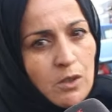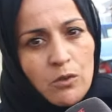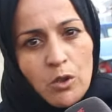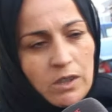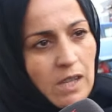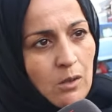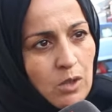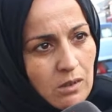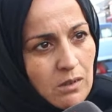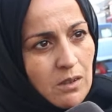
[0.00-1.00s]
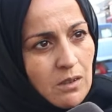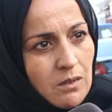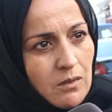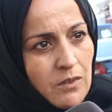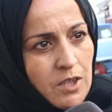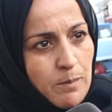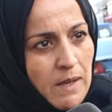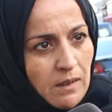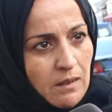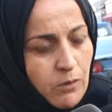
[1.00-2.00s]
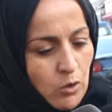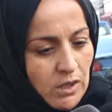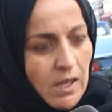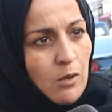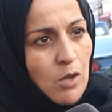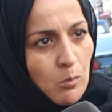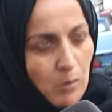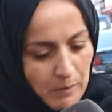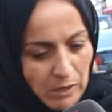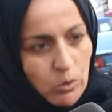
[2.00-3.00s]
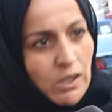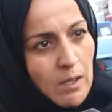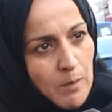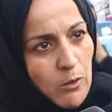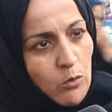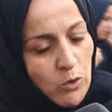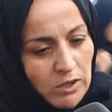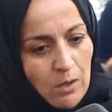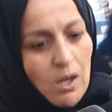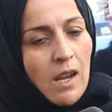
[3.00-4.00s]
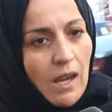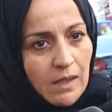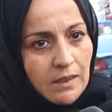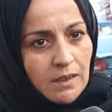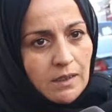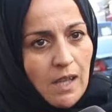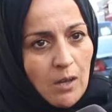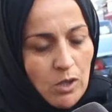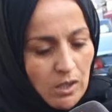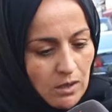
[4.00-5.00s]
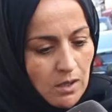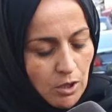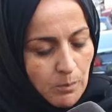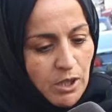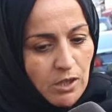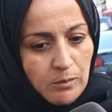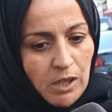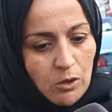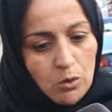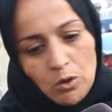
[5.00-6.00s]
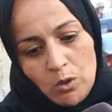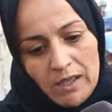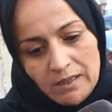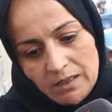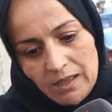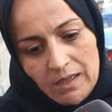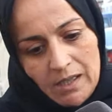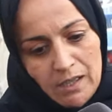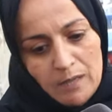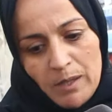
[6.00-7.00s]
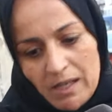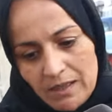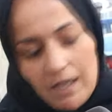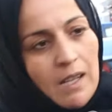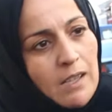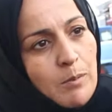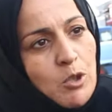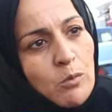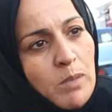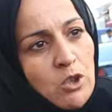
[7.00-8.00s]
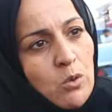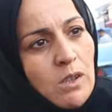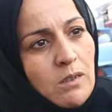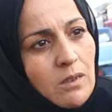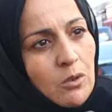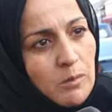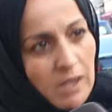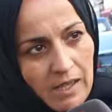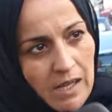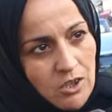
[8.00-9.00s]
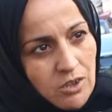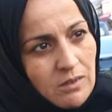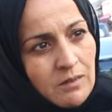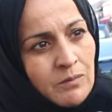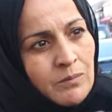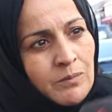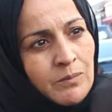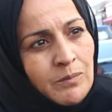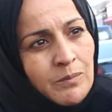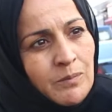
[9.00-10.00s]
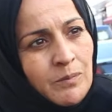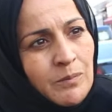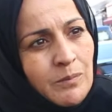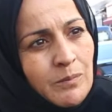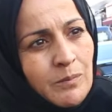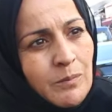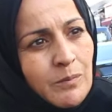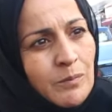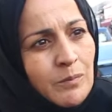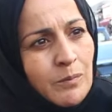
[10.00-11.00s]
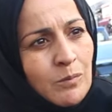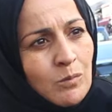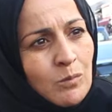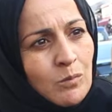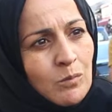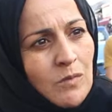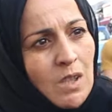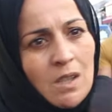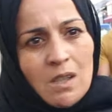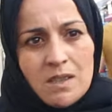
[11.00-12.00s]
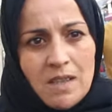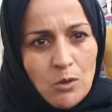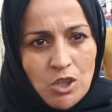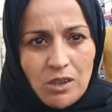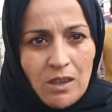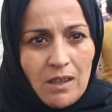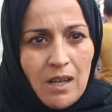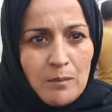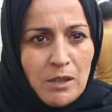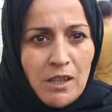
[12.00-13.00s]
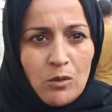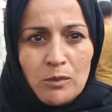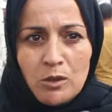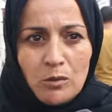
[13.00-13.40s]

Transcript: فوق الطاوله في سبت فوق الطاوله وما محطوط على بعضه فوق الطاوله حطيت طاوله كبيره نتاع لوح وحطيت عليها ناب حط عليها دبشي ودبش ولدي ونتاع راجل بالنسبه لزوجك معناه ما يخدمش زوجي عامل يومي